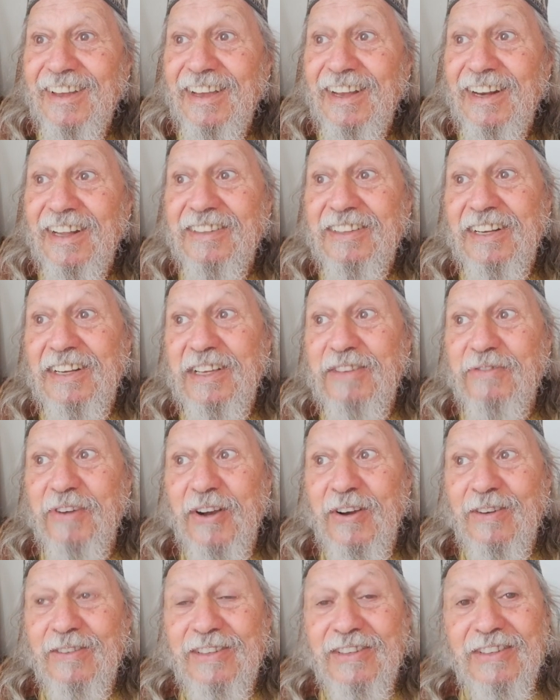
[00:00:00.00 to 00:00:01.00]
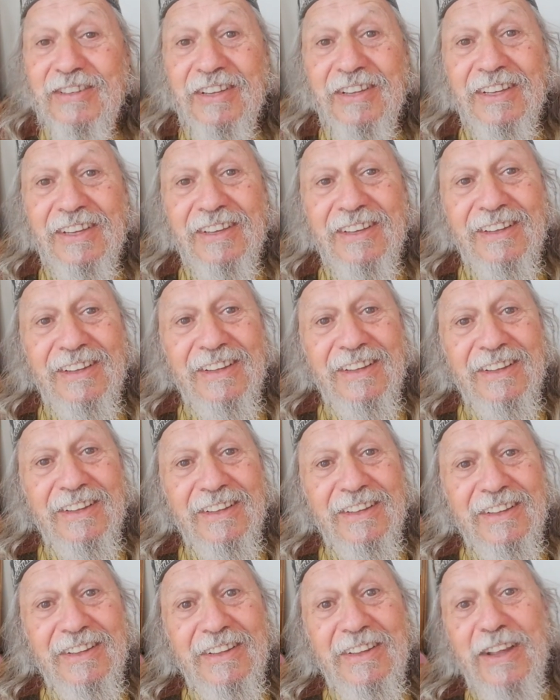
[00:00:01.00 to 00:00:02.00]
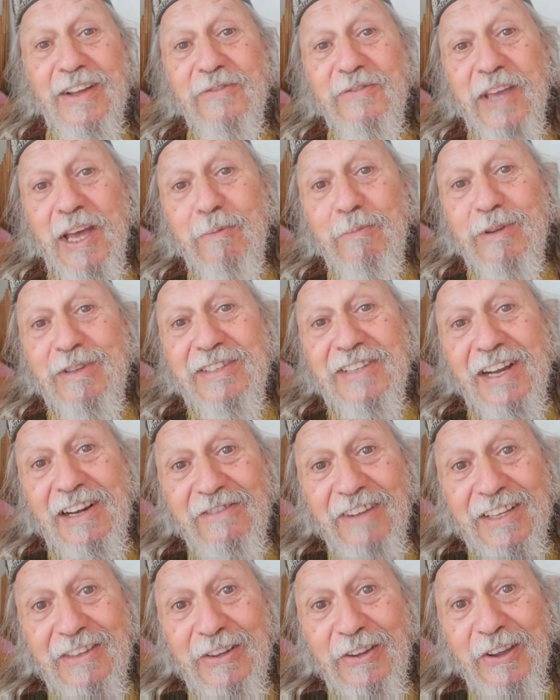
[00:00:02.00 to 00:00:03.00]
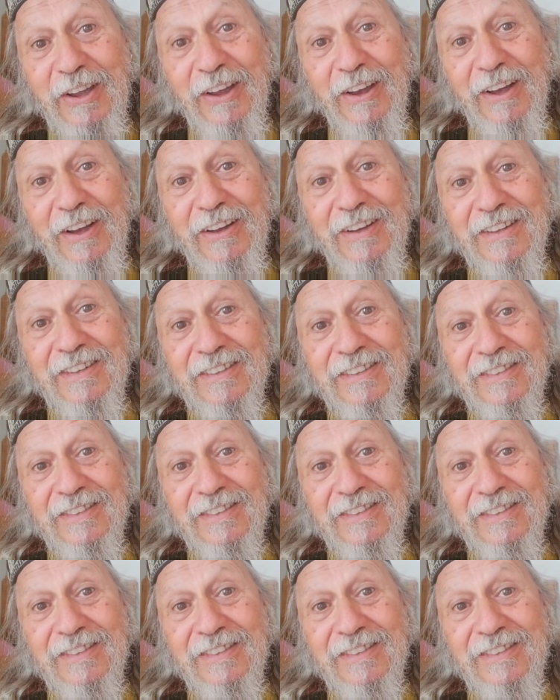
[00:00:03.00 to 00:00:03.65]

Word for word: et la délivrance d'un verbe salvateur.